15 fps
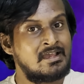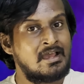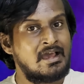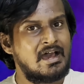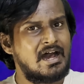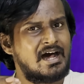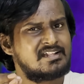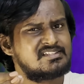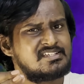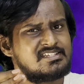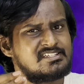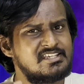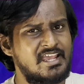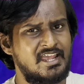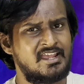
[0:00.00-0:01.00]
அது
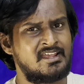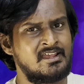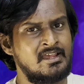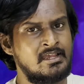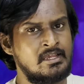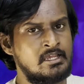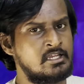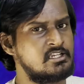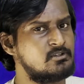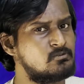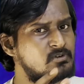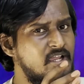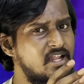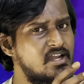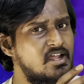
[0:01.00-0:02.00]
ஏன் இவங்க
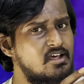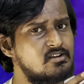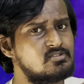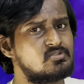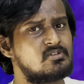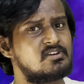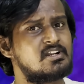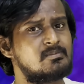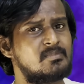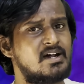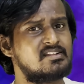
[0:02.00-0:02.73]
எல்லாரும் சொல்கிற மாதிரி